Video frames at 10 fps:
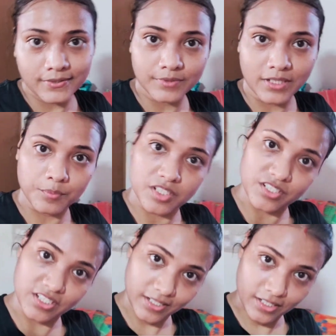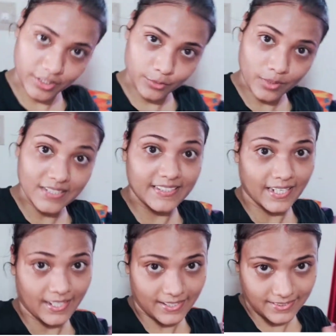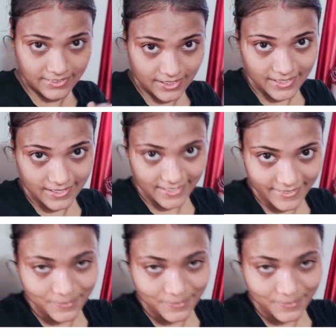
आपसे शेयर करती हूँ आज क्या नाश्ता करना है